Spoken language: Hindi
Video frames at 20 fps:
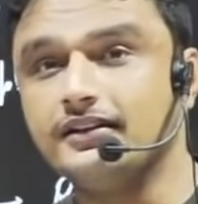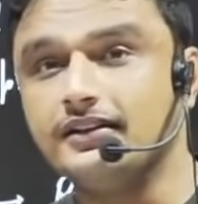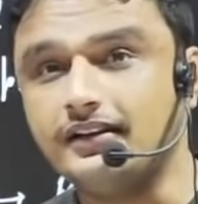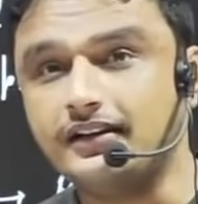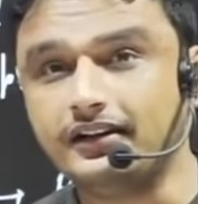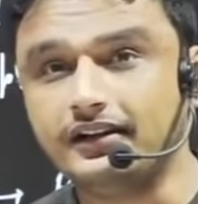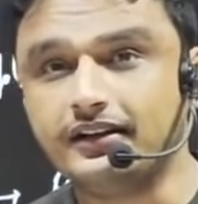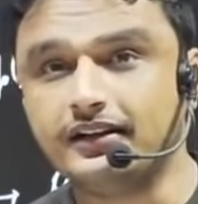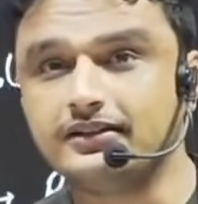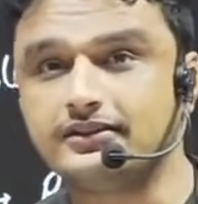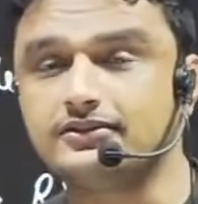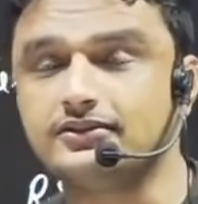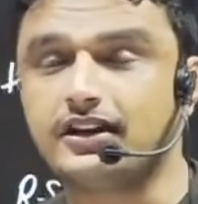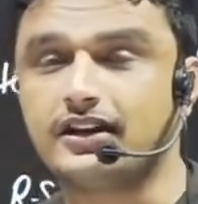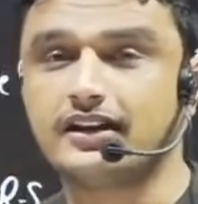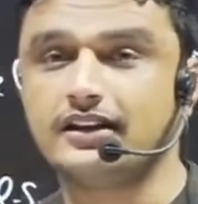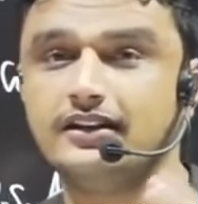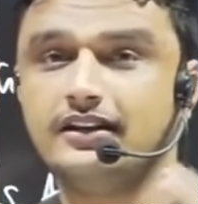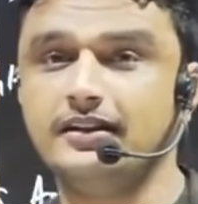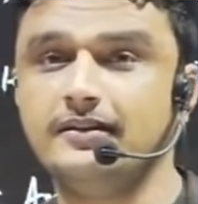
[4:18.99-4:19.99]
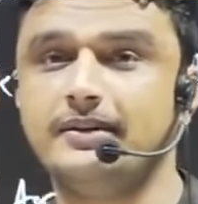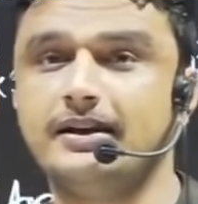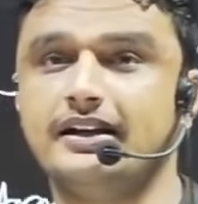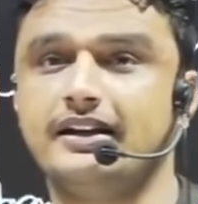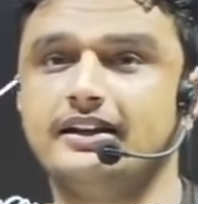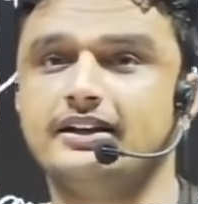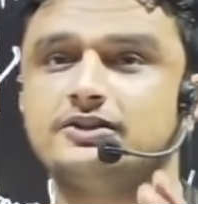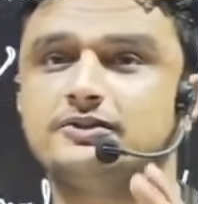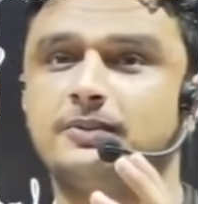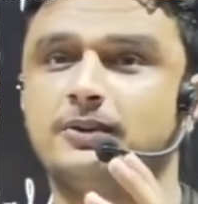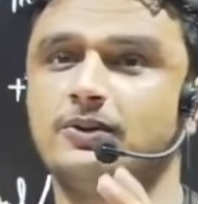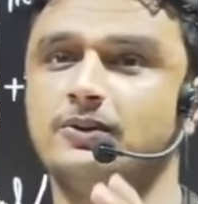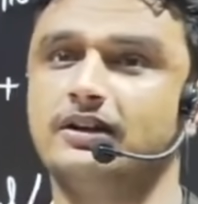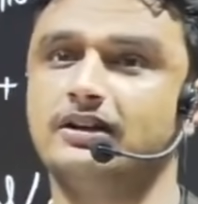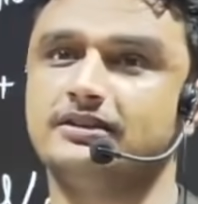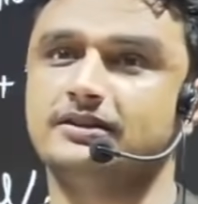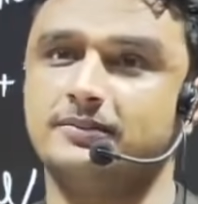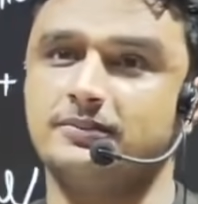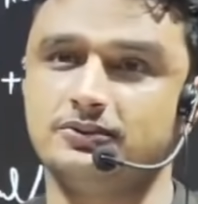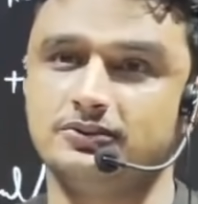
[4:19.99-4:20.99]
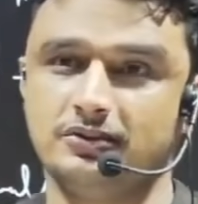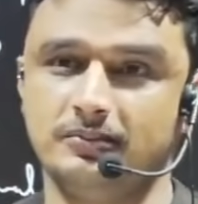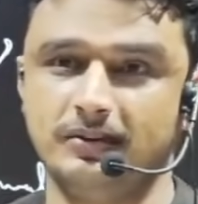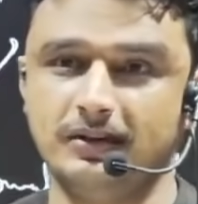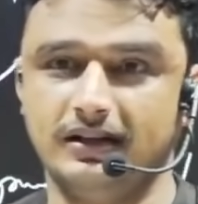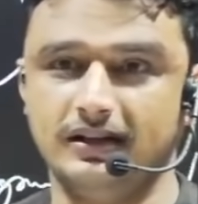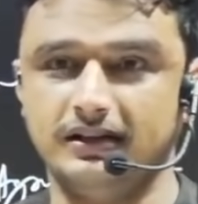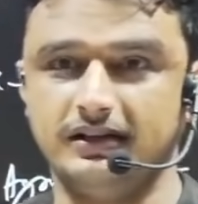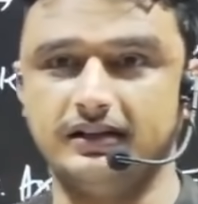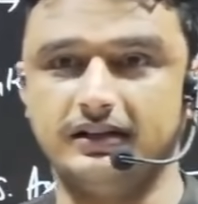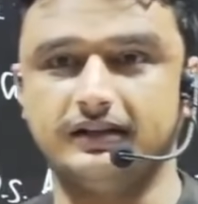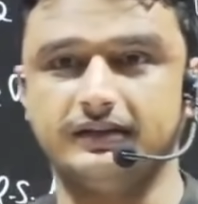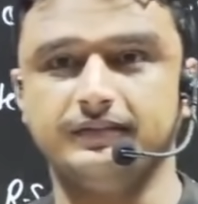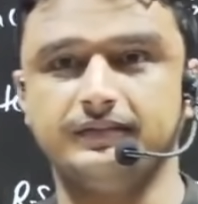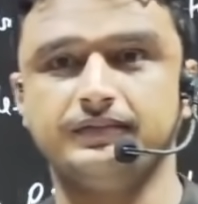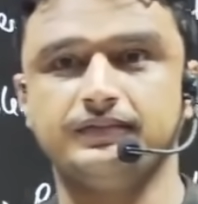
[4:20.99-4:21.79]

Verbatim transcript: इंटीग्रेशन सारा दिन ही मैट्रिक्स पढ़ोगे ऐसा पॉसिबल नहीं है